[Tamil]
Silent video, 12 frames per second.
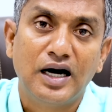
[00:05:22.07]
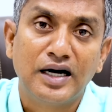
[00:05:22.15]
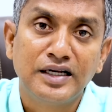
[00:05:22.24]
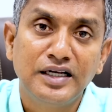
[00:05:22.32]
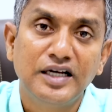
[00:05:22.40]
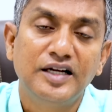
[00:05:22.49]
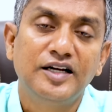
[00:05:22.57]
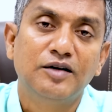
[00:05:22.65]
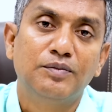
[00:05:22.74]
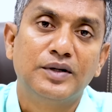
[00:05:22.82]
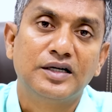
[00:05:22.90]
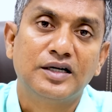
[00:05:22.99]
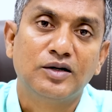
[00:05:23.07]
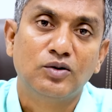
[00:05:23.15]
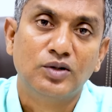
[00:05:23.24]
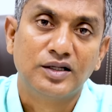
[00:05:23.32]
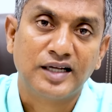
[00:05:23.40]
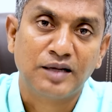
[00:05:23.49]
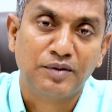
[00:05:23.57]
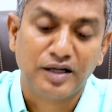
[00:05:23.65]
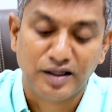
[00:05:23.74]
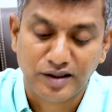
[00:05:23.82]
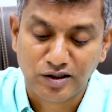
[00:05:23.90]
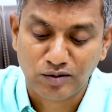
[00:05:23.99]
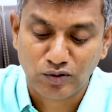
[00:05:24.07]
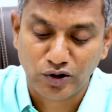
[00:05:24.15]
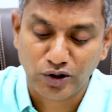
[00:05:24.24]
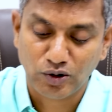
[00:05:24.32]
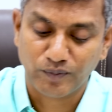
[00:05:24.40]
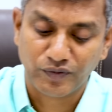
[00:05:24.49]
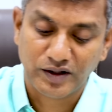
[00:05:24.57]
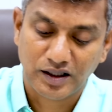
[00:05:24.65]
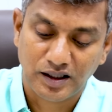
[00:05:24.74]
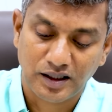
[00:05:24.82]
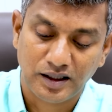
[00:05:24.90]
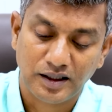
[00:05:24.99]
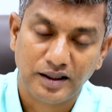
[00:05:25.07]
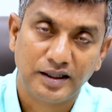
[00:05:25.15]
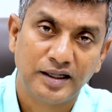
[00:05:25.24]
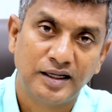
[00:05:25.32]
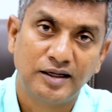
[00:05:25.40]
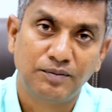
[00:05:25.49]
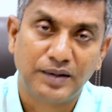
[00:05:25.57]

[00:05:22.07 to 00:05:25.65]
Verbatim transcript: அங்கீகரிக்கப்பட்ட ஒரு தலைமையாக இருக்க முடியும் ஏதாவது